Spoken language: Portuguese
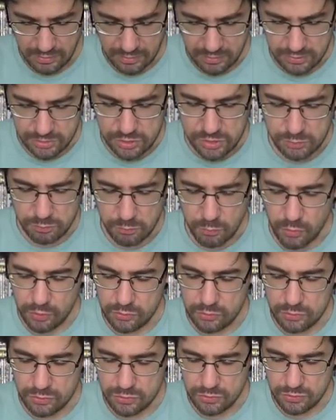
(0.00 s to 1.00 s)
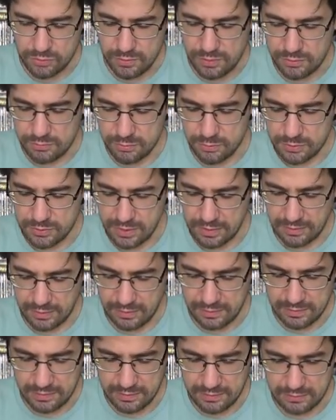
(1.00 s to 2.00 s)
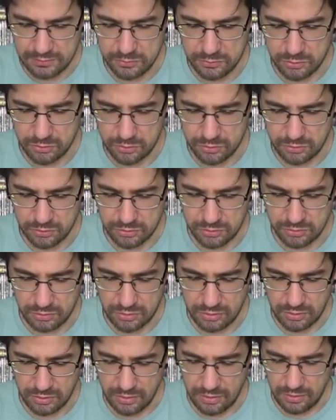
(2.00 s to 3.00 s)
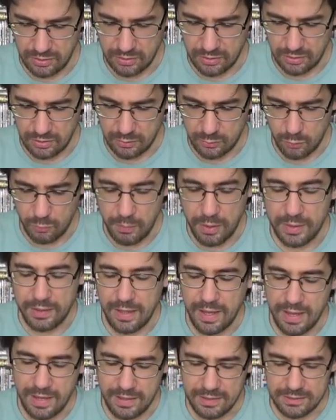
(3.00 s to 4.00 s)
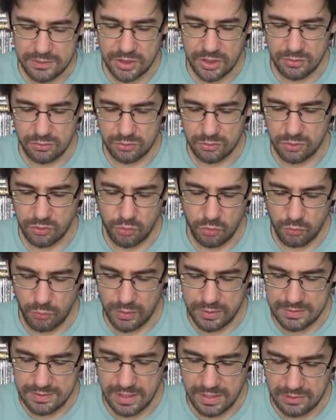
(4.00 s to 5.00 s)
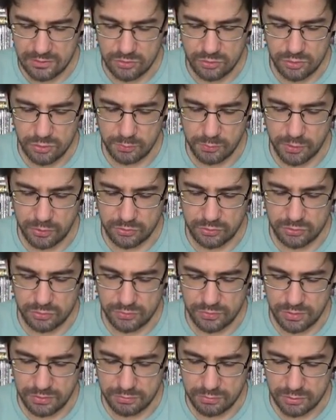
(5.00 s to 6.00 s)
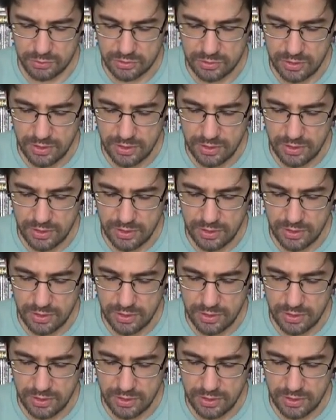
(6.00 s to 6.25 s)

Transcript: de mortos-vivos atacando ah, uma guerra de, com um exército de mortos-vivos.